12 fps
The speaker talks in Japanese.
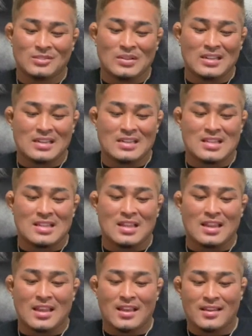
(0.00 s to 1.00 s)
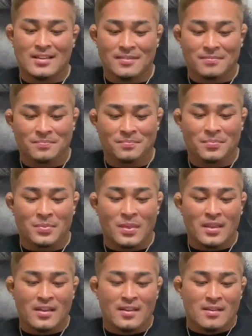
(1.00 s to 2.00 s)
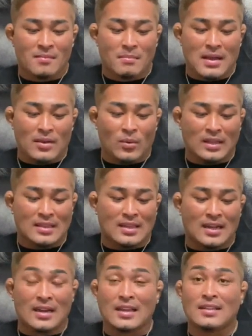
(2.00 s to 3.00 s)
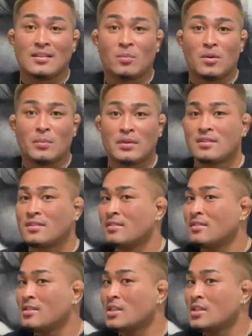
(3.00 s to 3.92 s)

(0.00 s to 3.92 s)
そんな感じでねまあ良かったかなって思います